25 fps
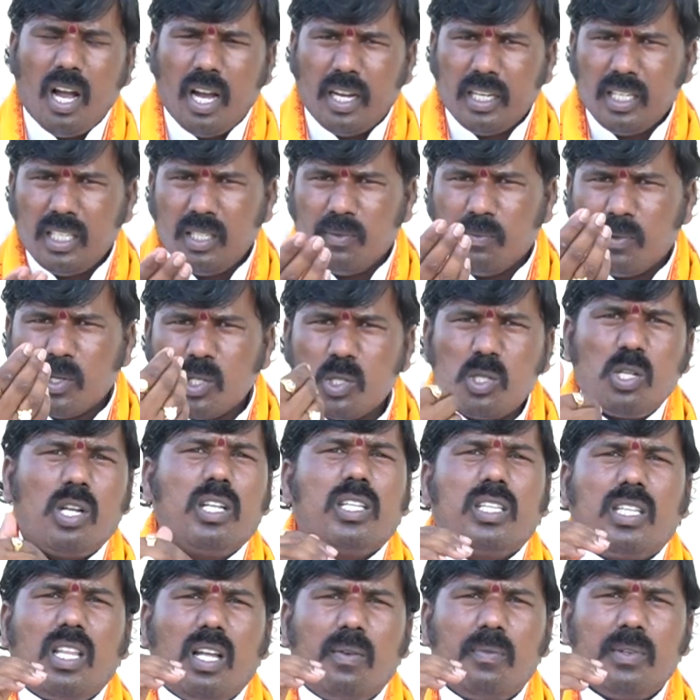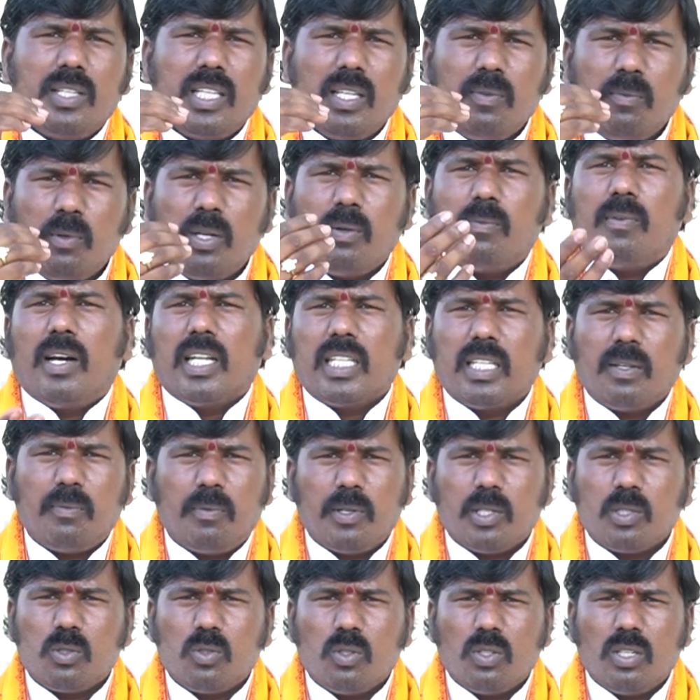అని మనసులో ఎంతమంది మీరు
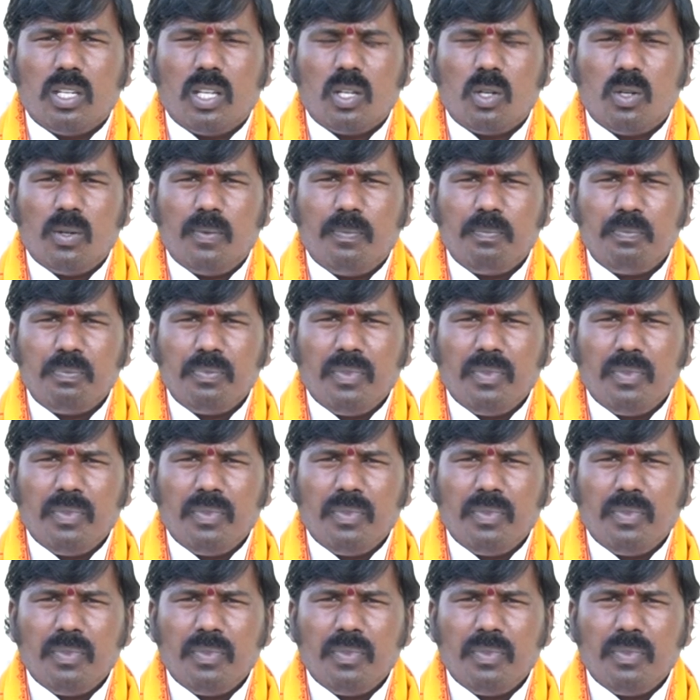బాధపడుతున్నారో